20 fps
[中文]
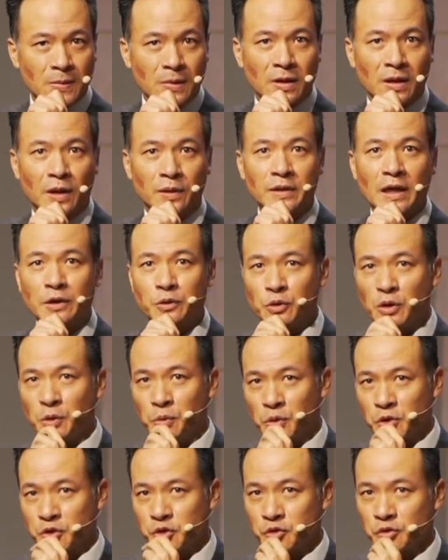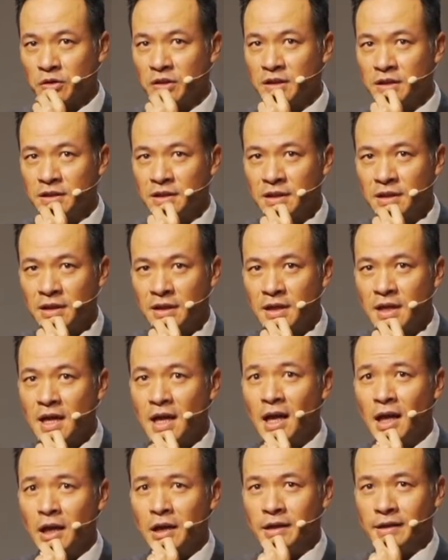然后他对我
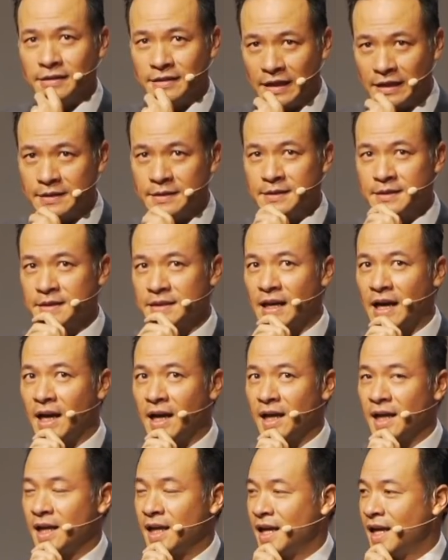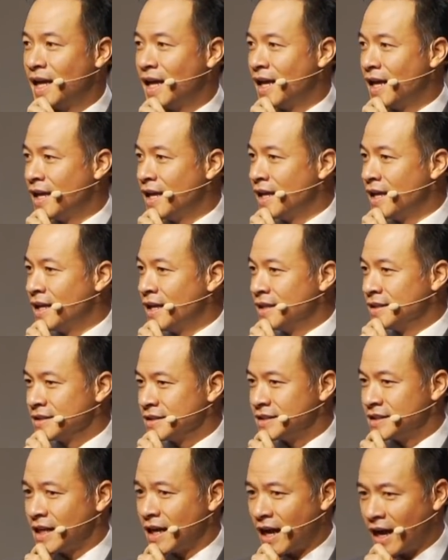说：“人子啊，这
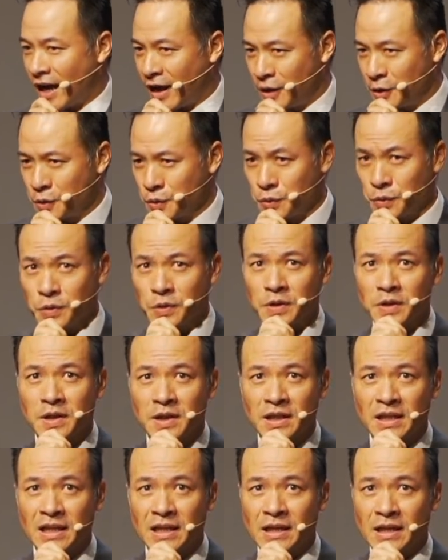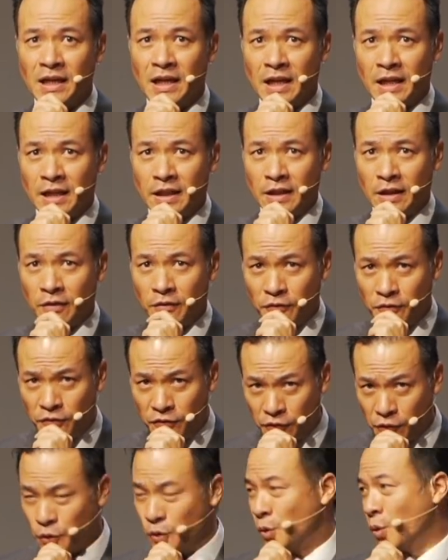些骸骨能
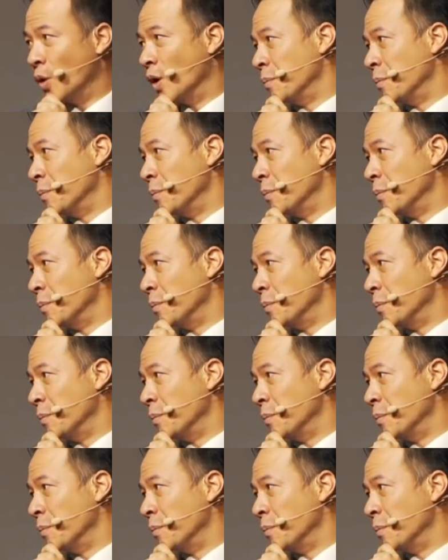复活